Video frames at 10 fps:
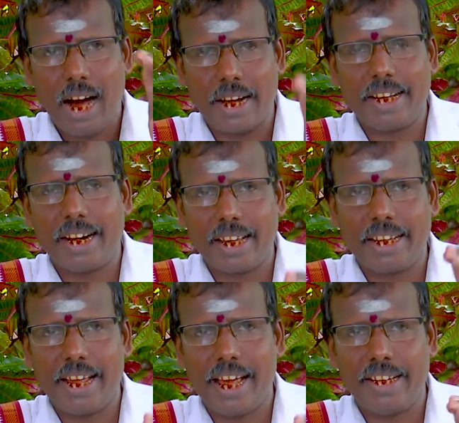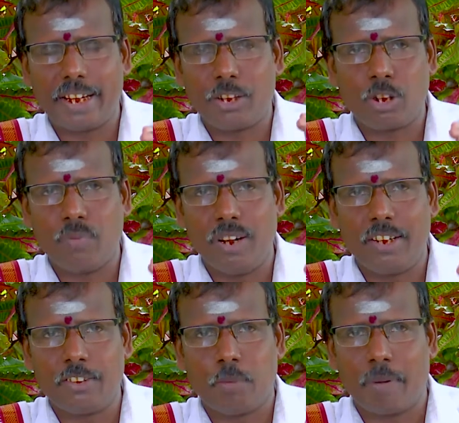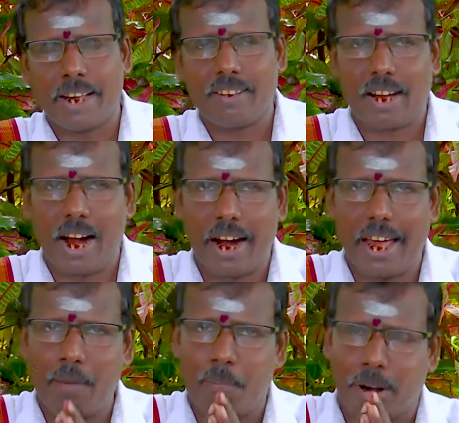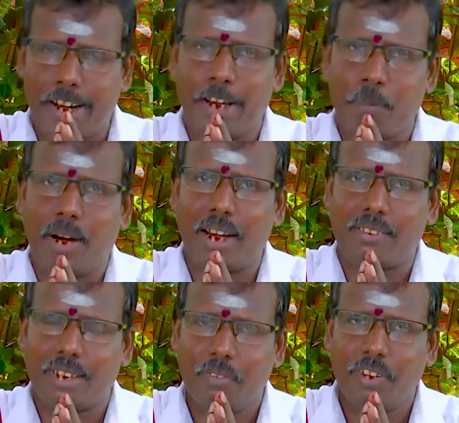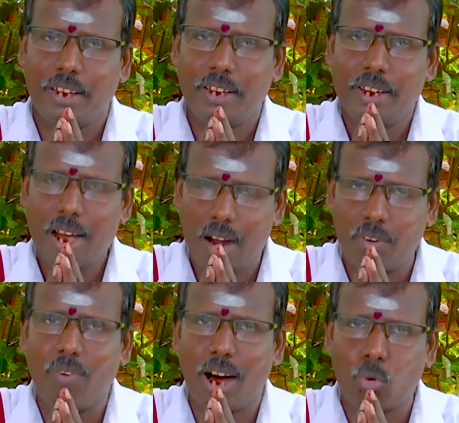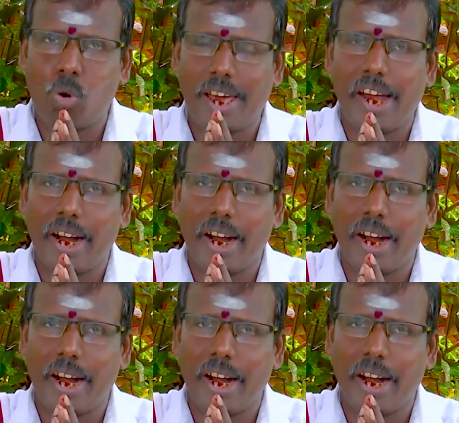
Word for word: அரியணையிலே இருந்து வீழ்ந்து மடிந்தாலே பாண்டிமா தேவி அவள் வானுலகை